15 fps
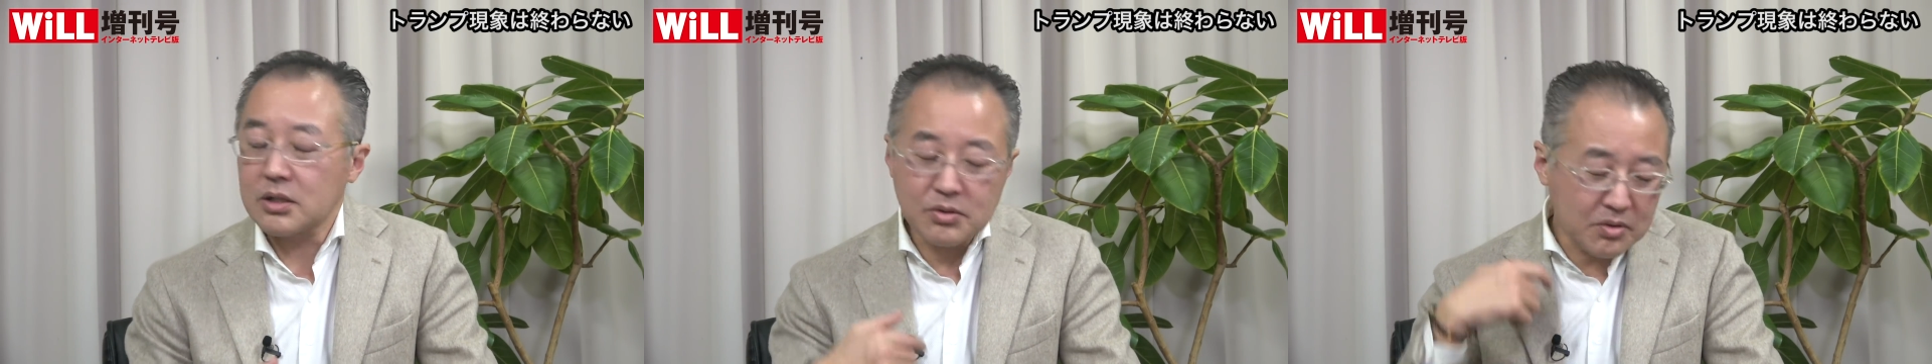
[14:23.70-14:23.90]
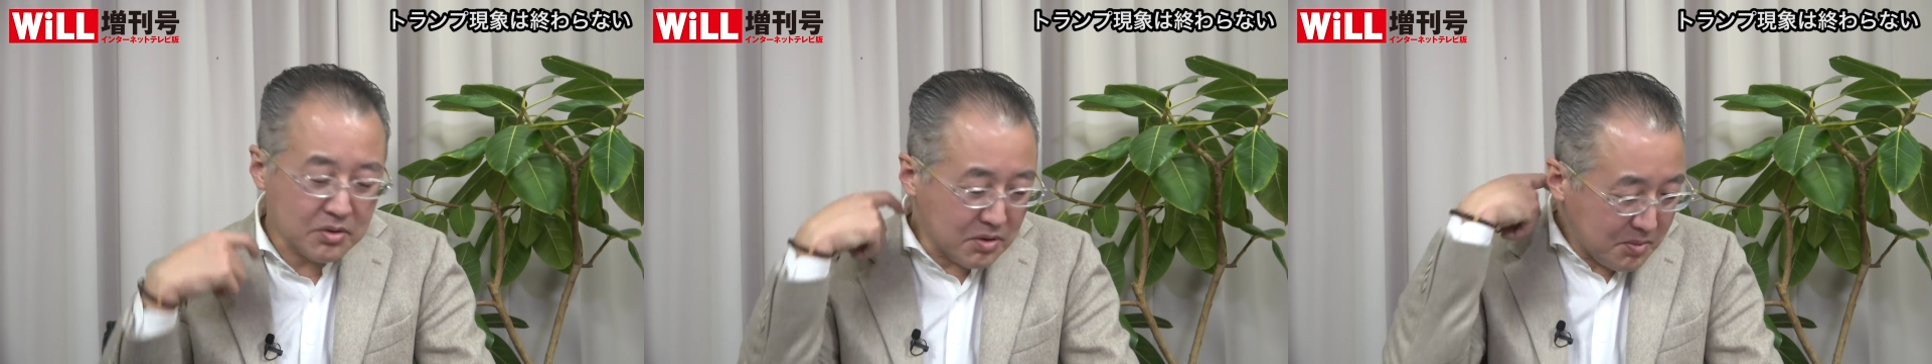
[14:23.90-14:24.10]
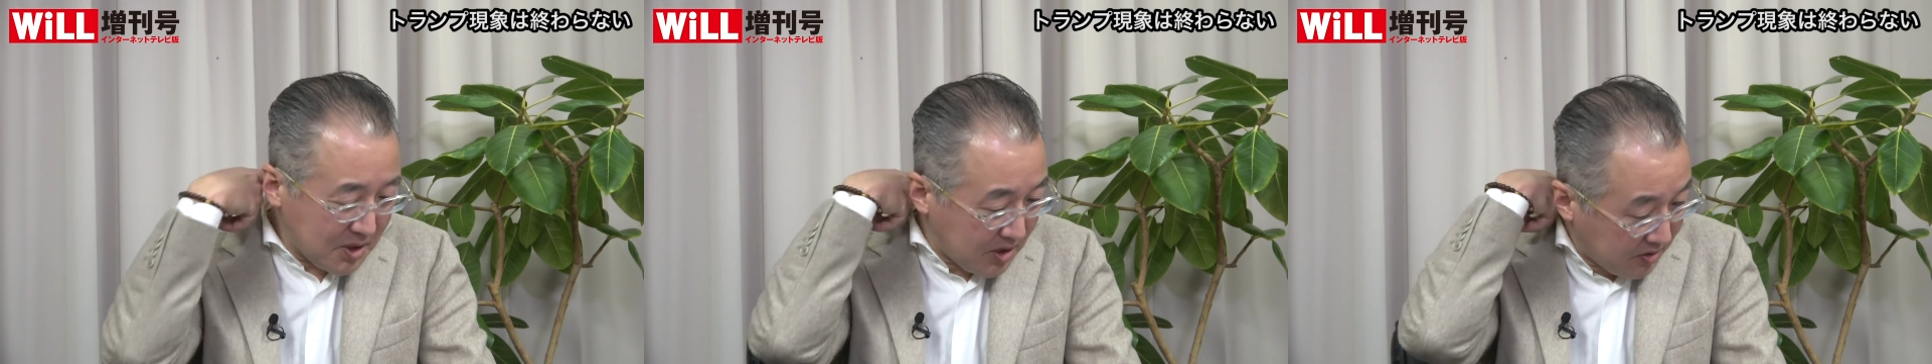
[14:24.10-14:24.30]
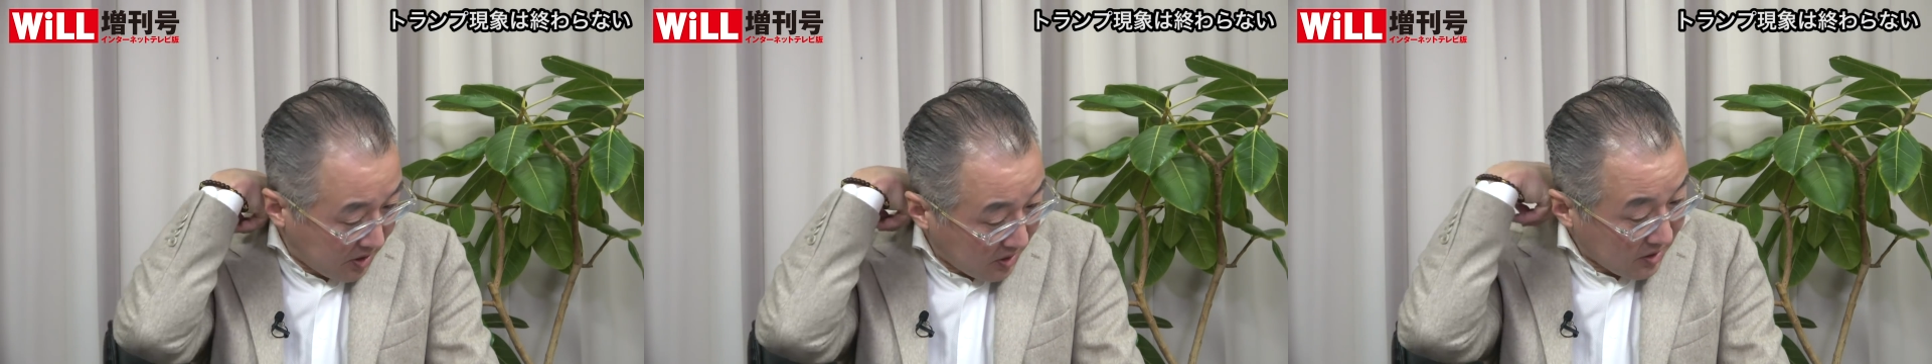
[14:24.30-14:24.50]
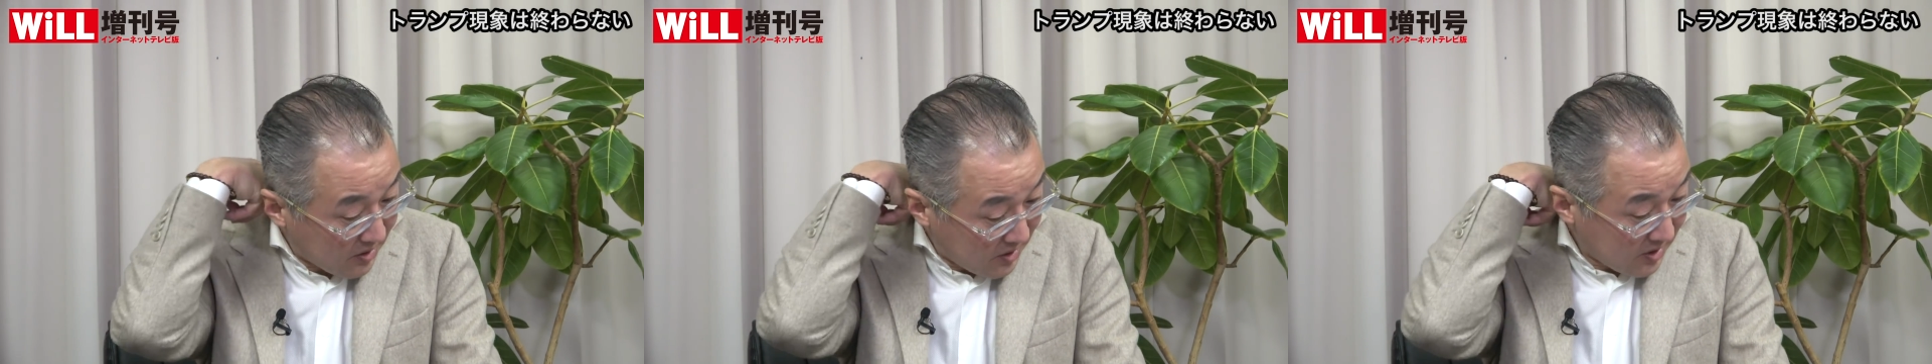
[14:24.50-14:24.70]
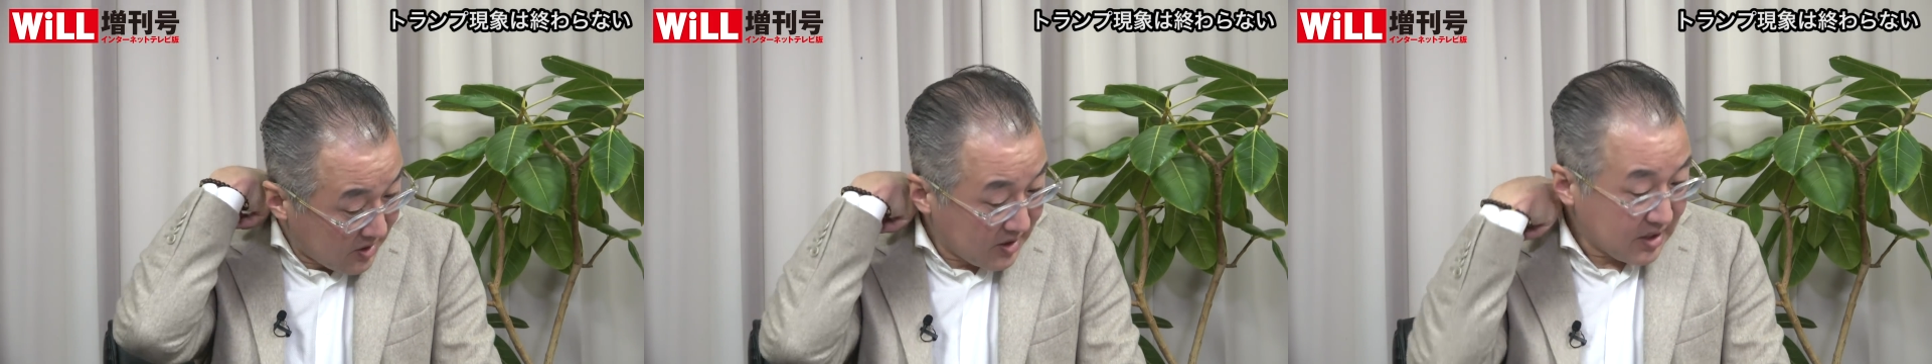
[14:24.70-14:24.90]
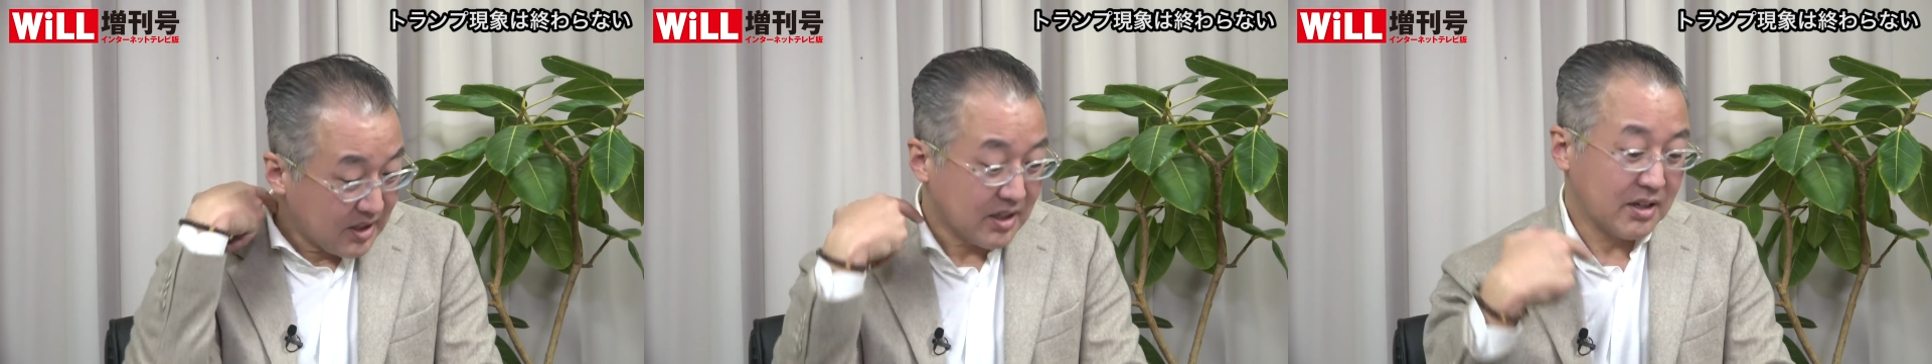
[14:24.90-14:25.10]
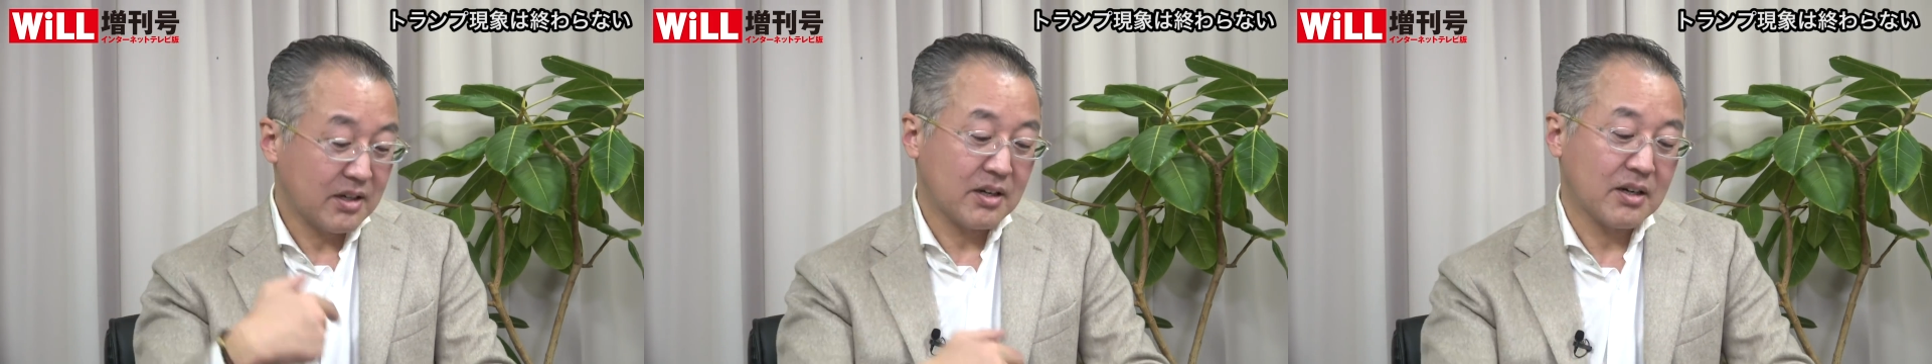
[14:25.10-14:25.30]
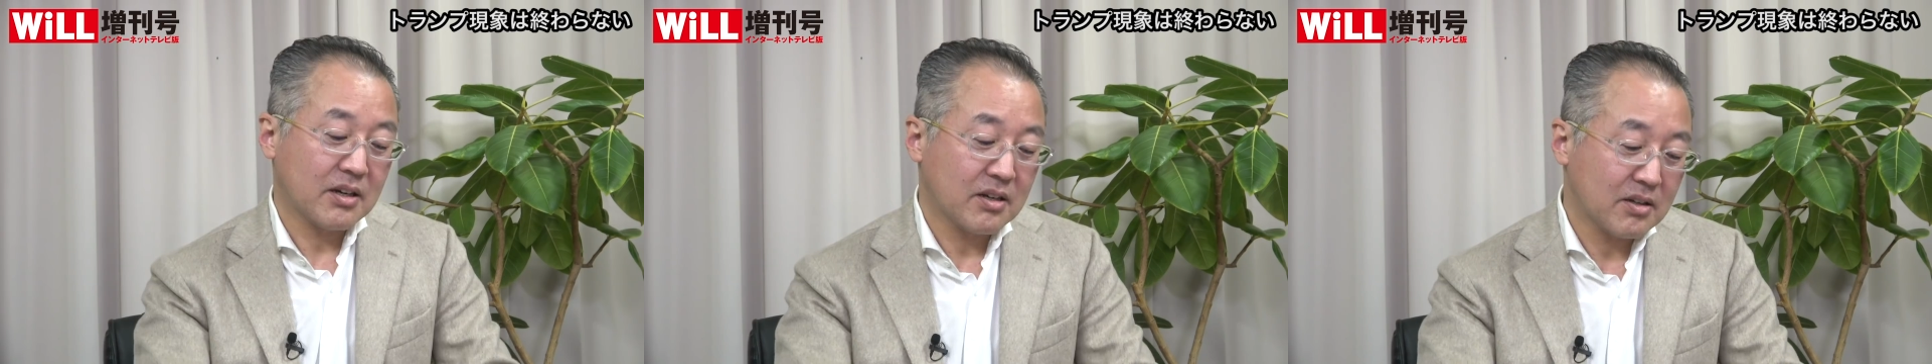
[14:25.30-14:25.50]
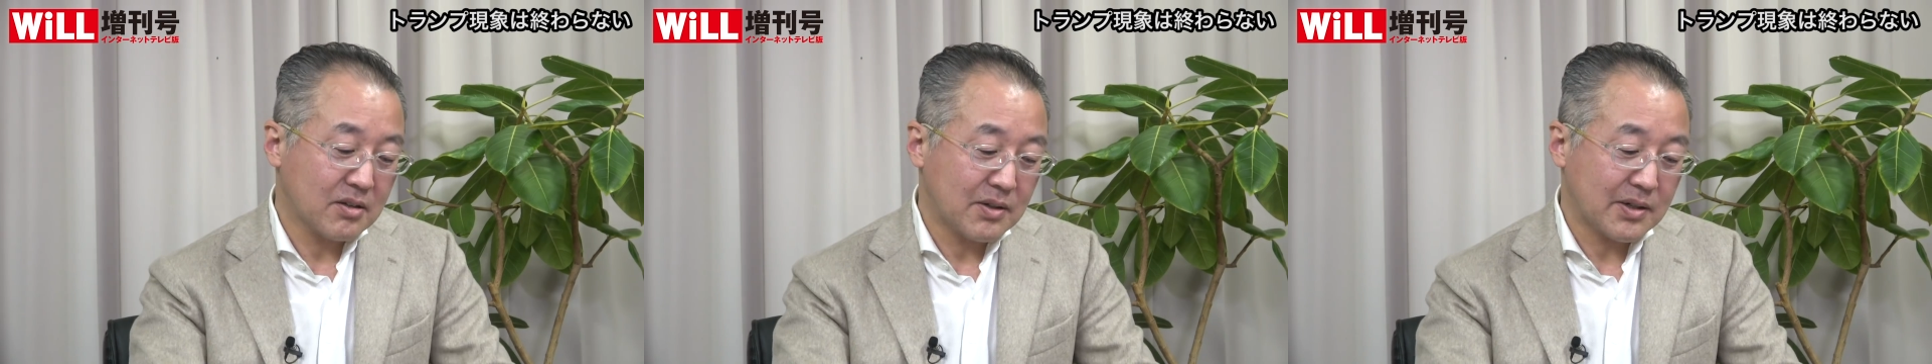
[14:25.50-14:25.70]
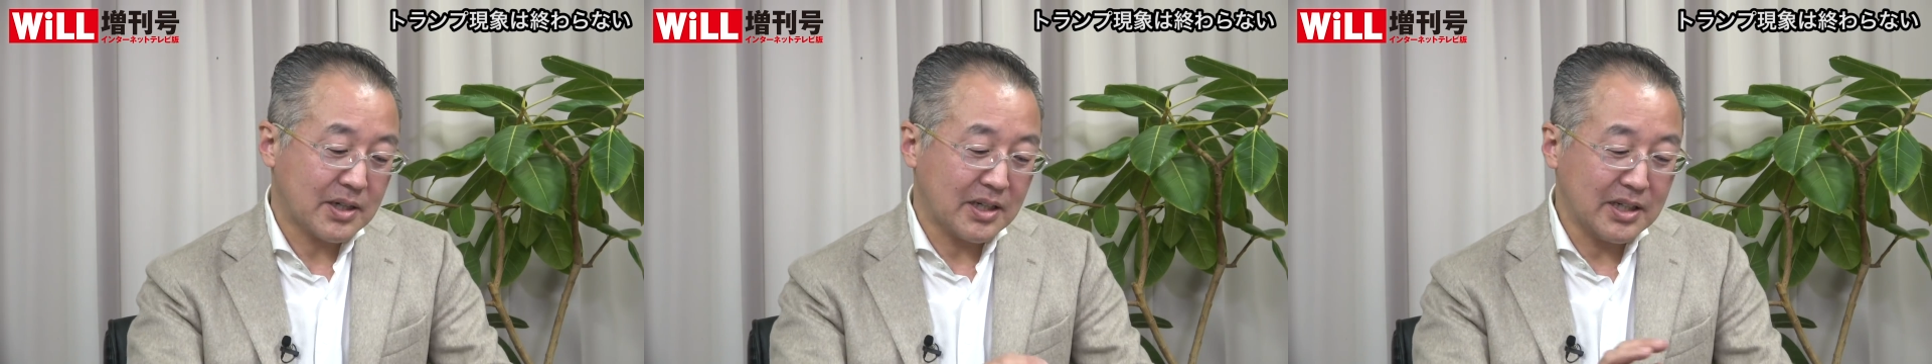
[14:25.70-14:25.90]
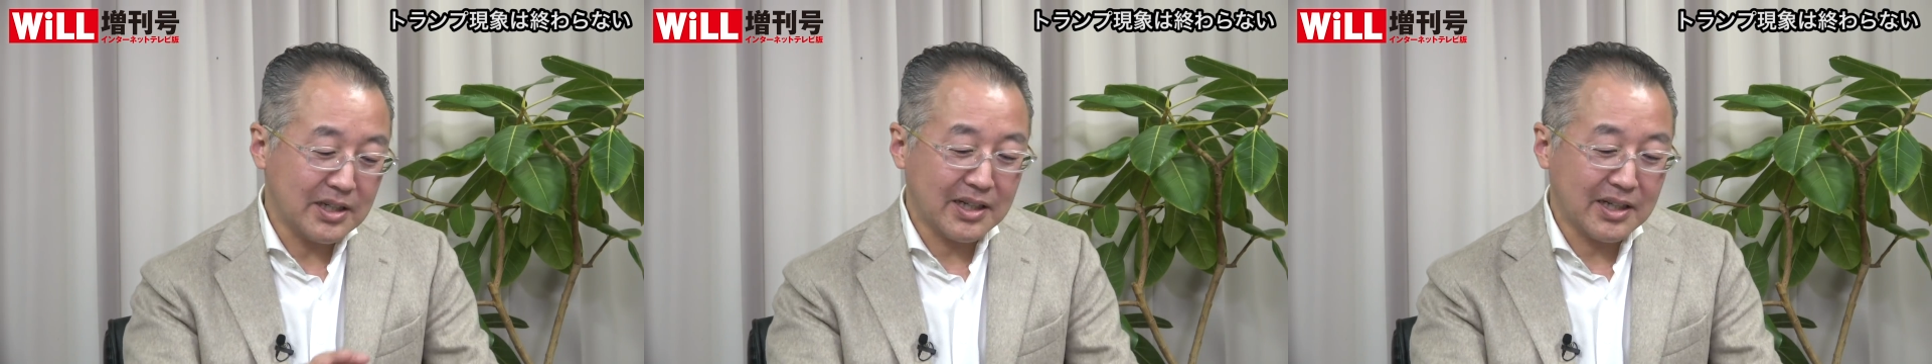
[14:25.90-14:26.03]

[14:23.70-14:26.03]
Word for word: らそういう意味では、彼